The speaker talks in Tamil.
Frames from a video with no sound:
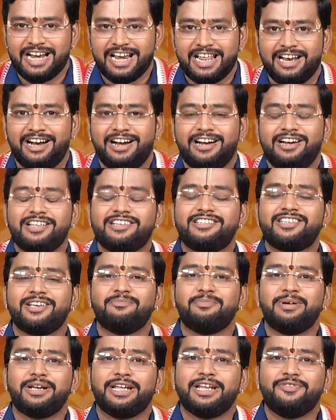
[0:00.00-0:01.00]
இந்த நாள்
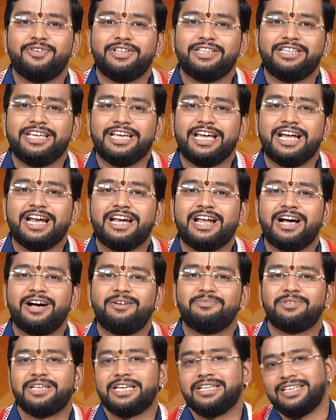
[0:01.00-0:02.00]
டிசம்பர் இருபத்தி
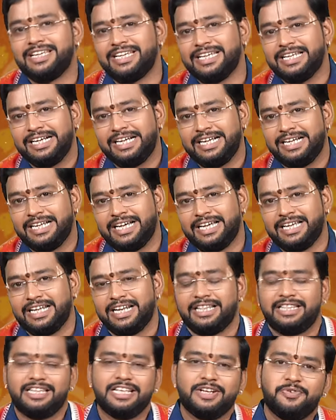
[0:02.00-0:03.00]
ஏழாம் தேதி
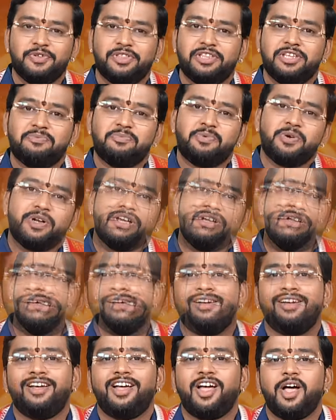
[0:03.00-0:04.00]
இரண்டாயிரத்தி இருபத்தி மூணு
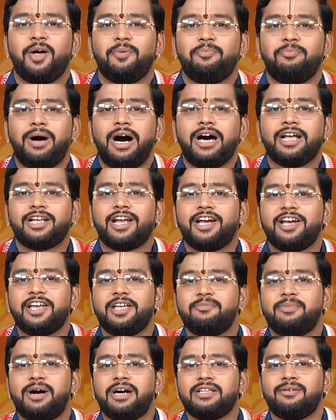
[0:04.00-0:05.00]
மார்கழி
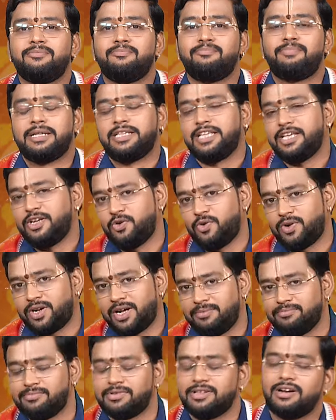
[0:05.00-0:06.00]
மாதம்
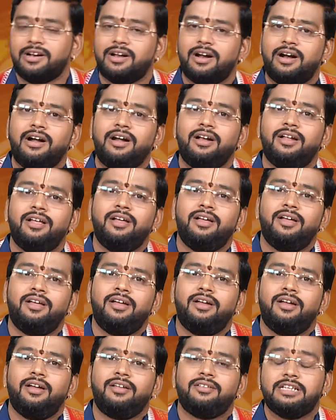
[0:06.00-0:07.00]
பதினோராம் திருநாள்
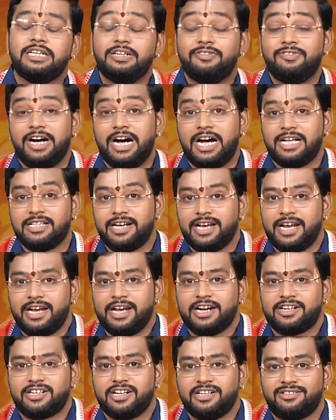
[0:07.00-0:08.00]
திருவாதிரை
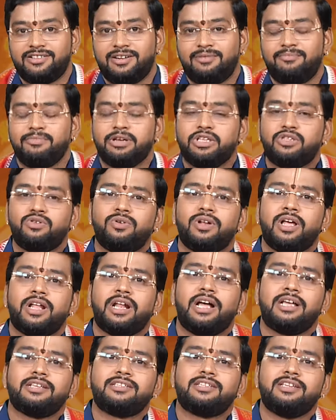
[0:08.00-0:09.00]
நட்சத்திரம் மிதுன
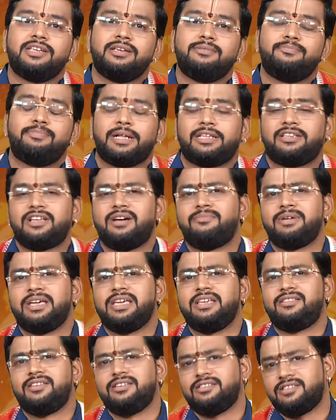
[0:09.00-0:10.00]
ராசி பிரதமை
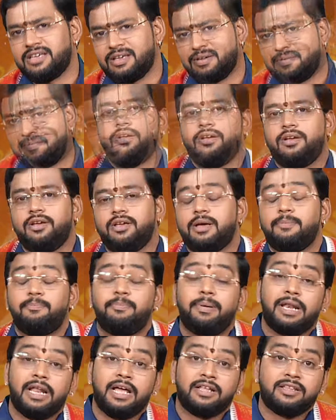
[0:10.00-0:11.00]
திதி
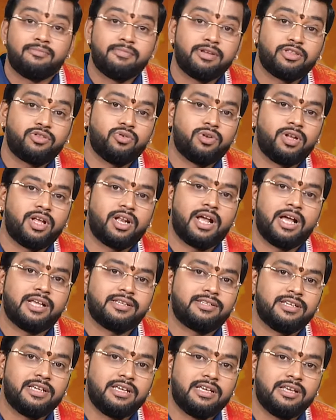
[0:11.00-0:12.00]
எப்பெல்லாம் இந்த மிதுன
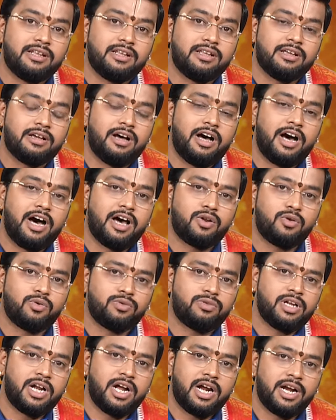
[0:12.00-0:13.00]
ராசி
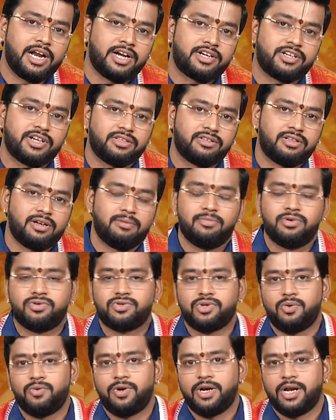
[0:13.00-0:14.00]
ஆருத்ரா நட்சத்திரம்னு
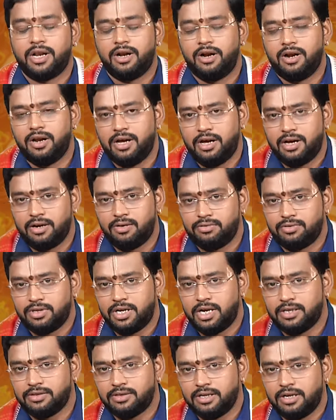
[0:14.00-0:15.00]
சொல்லுவோம் இந்த நாள்
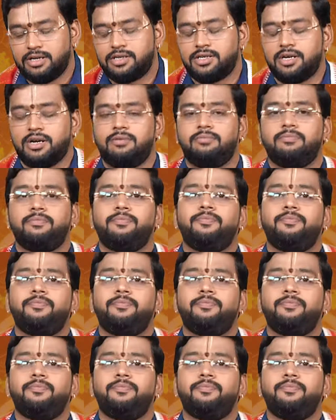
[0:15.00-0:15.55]
ஆருத்ரா தரிசனம்